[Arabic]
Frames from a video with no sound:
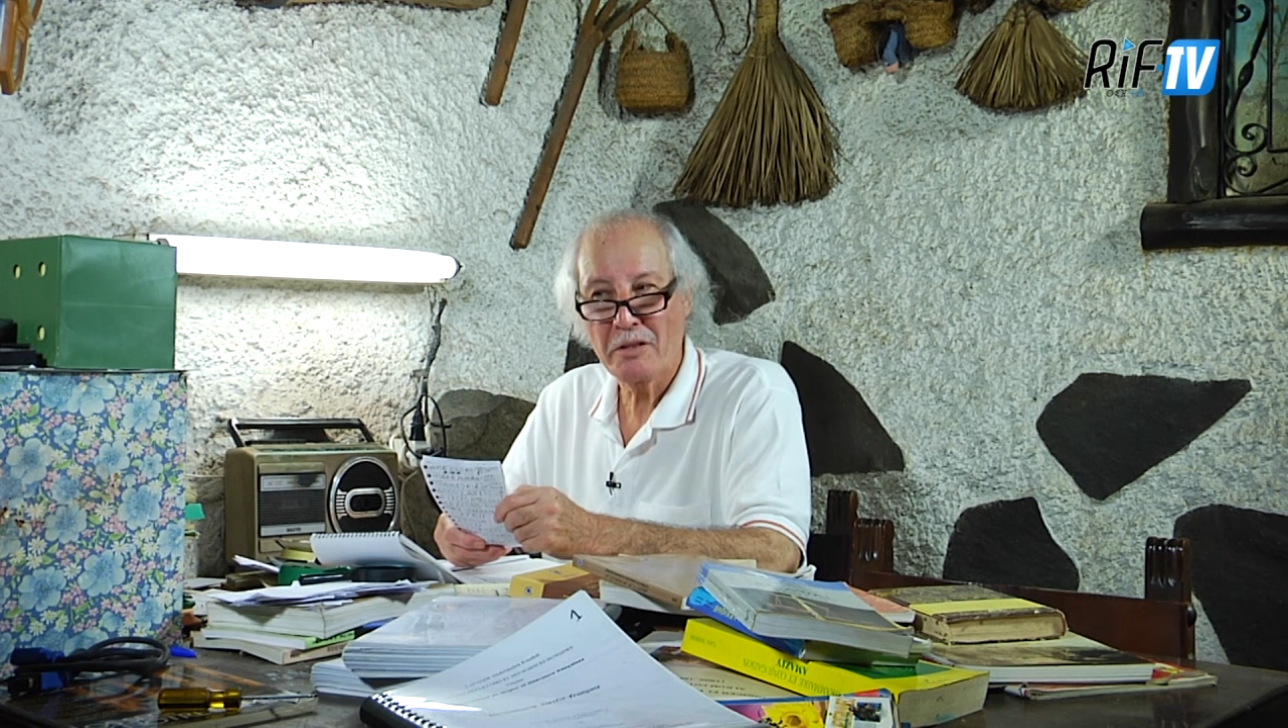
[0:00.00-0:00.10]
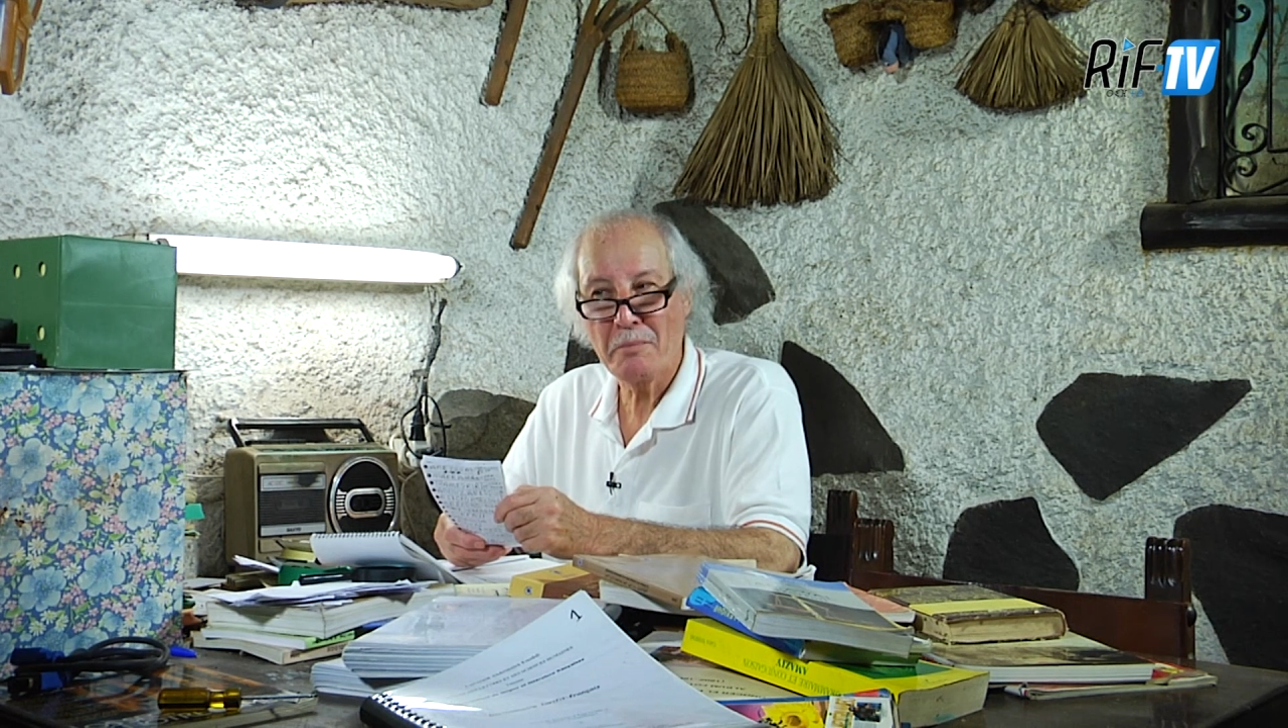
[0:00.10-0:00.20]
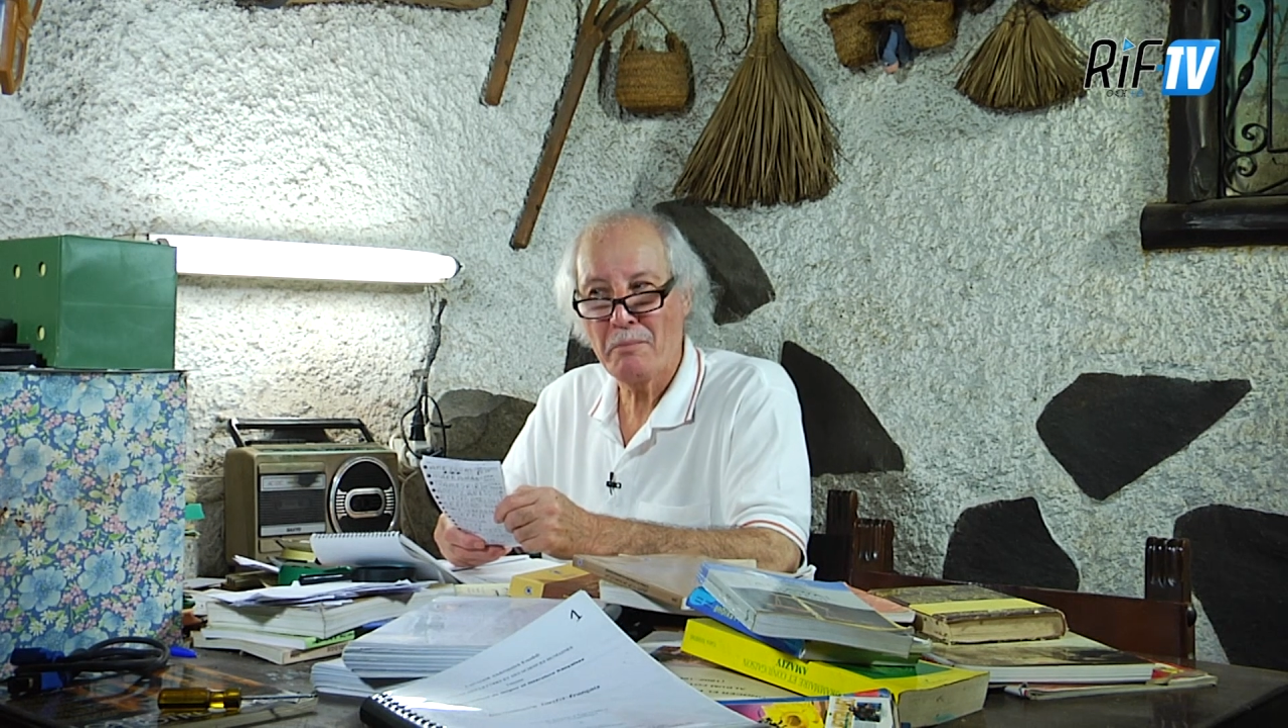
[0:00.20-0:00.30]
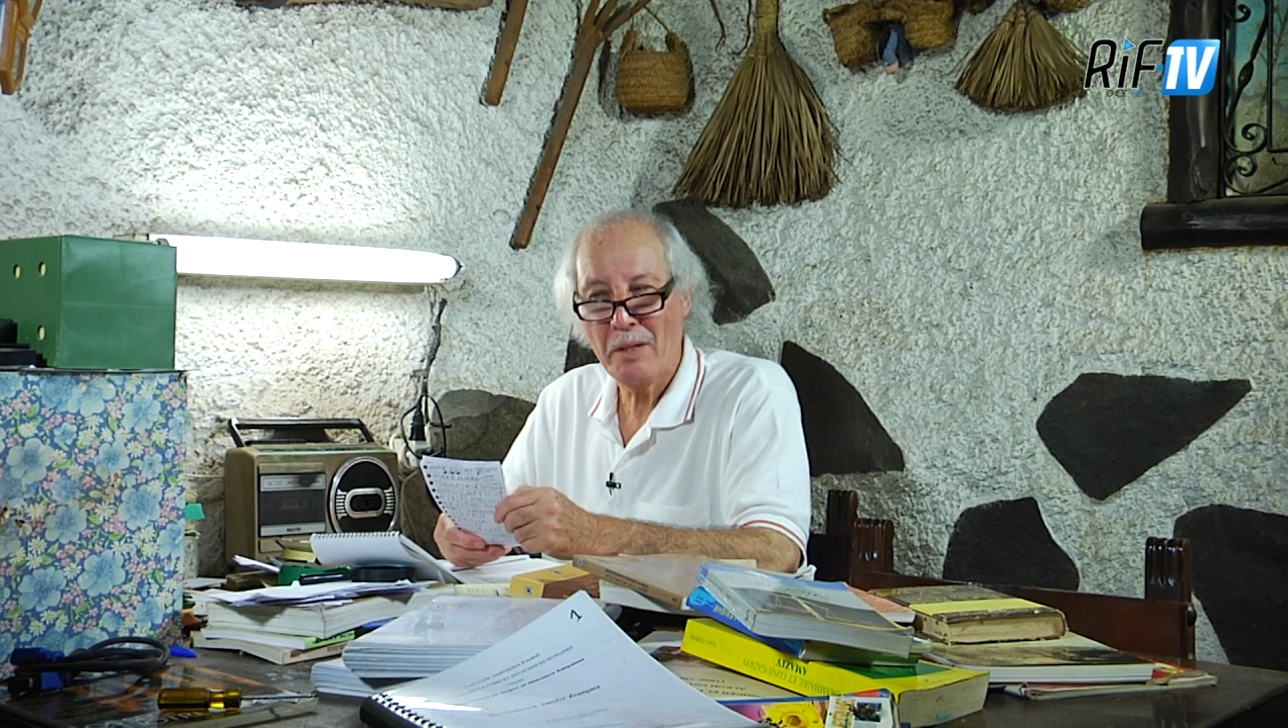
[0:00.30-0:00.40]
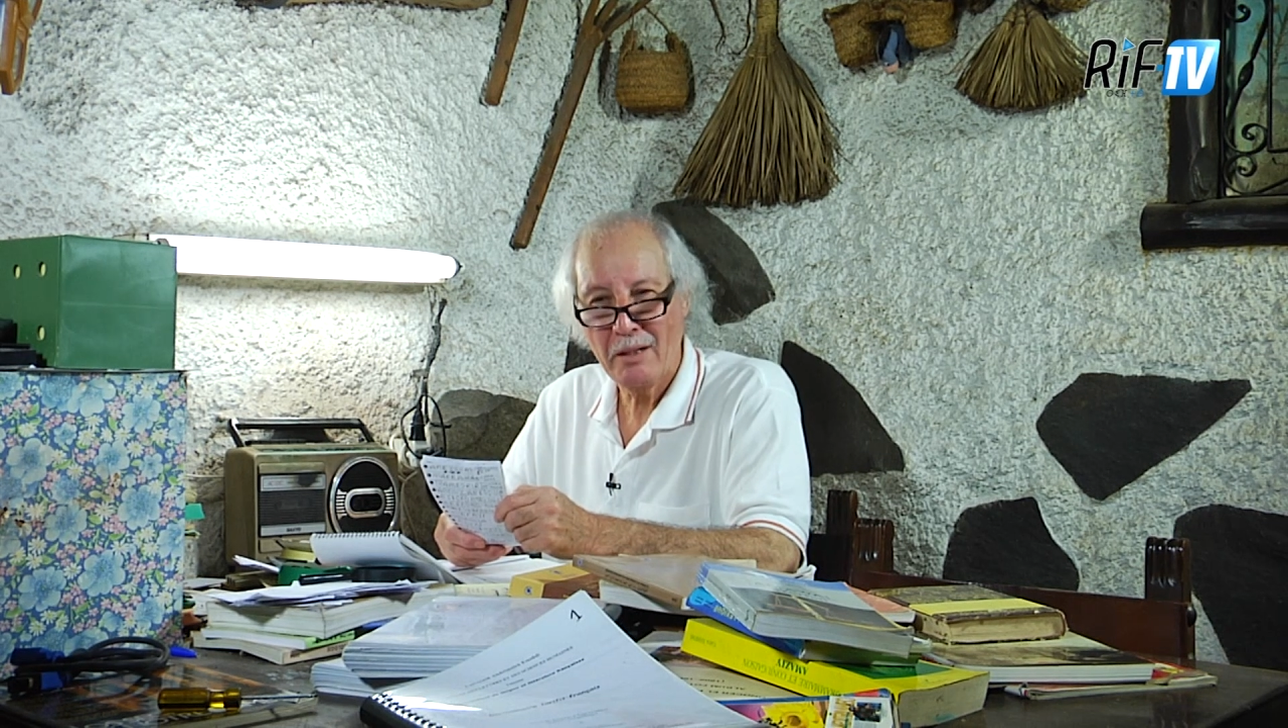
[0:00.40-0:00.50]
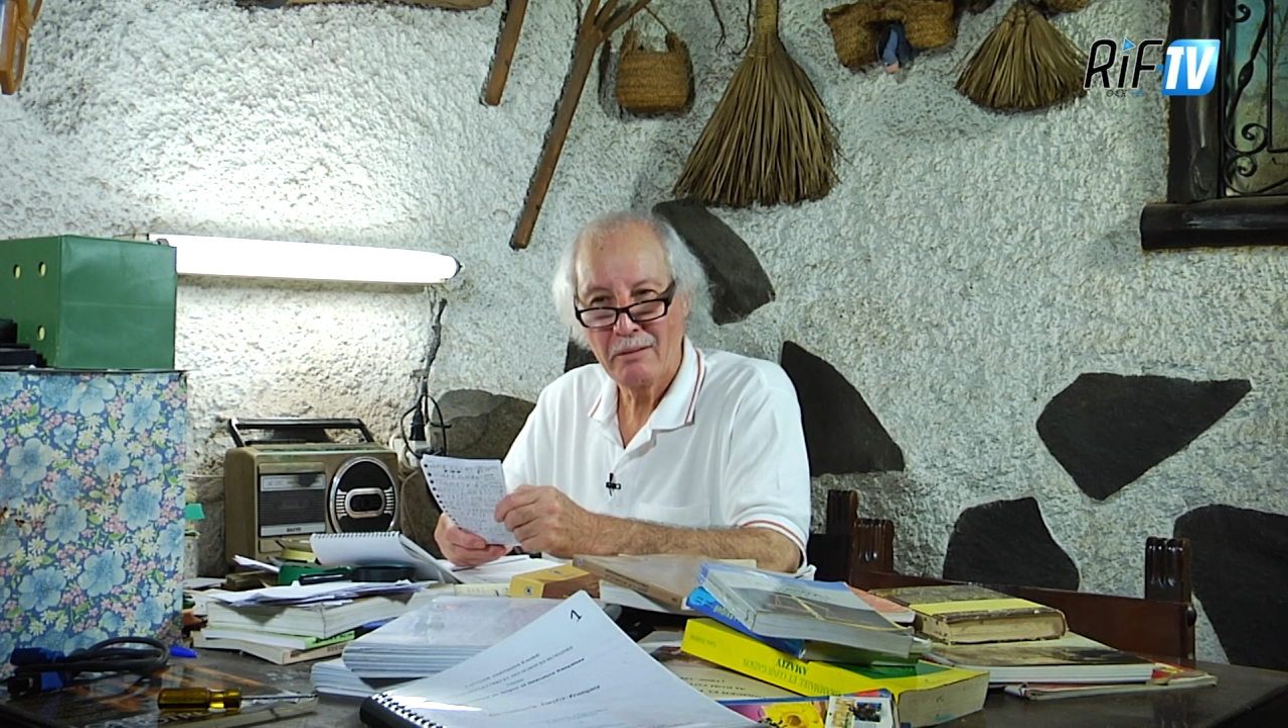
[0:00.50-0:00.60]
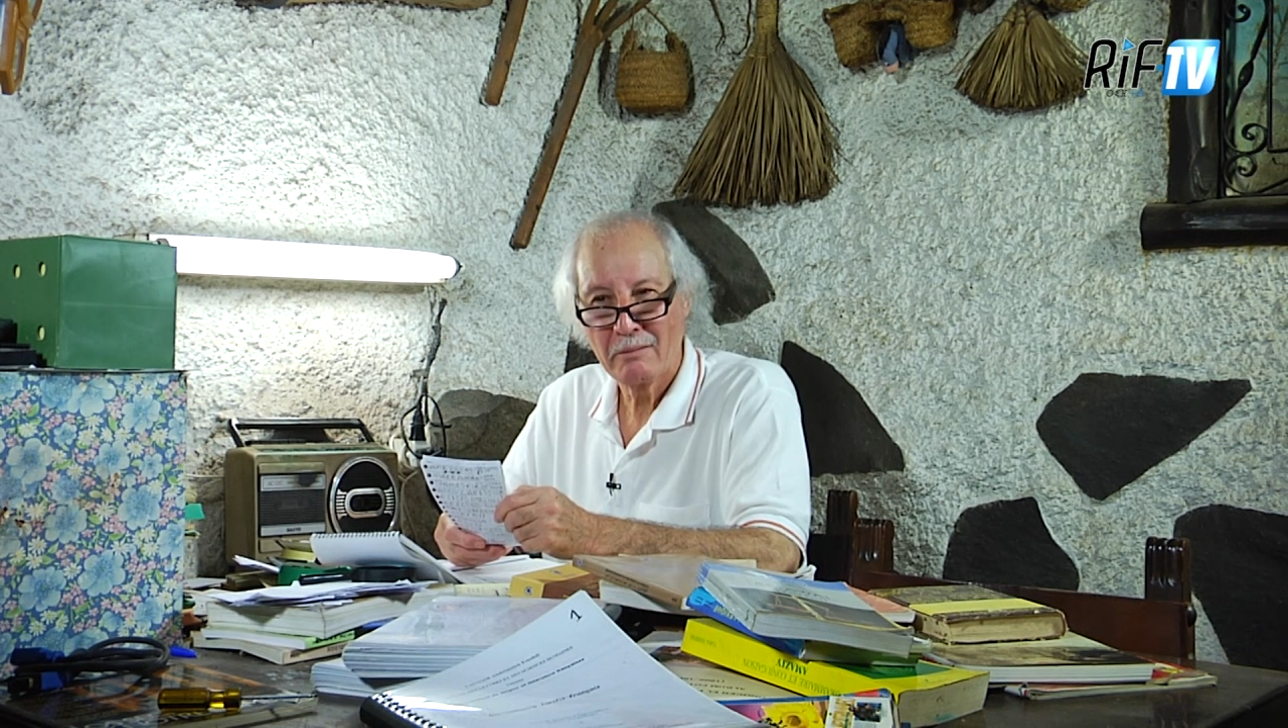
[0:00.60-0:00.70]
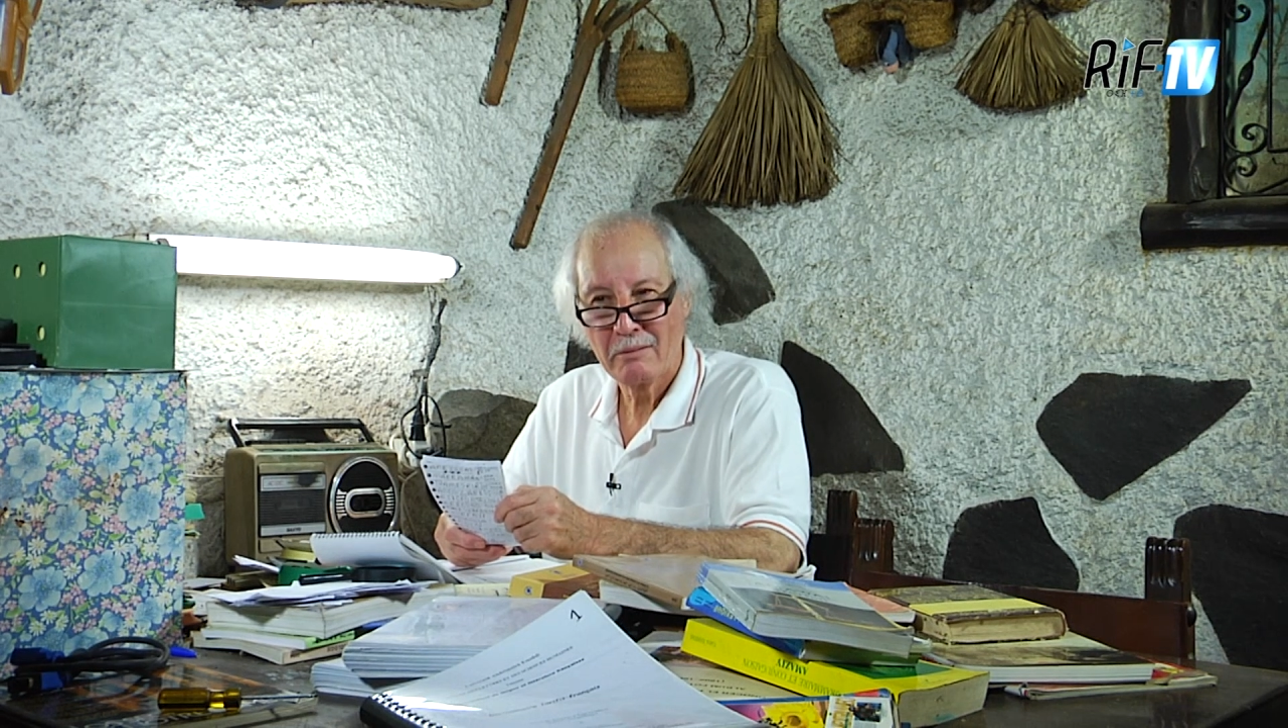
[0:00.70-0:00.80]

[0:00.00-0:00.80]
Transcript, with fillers: يما